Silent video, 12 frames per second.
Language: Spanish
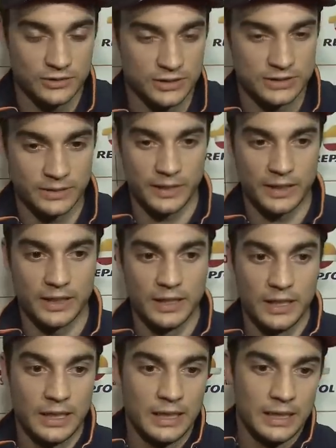En esta manera.
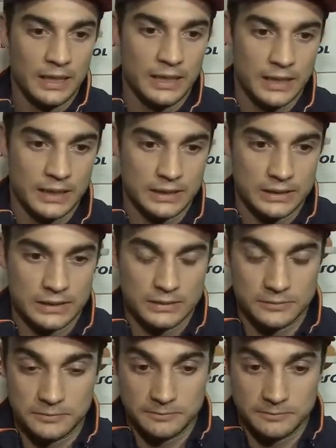Eh,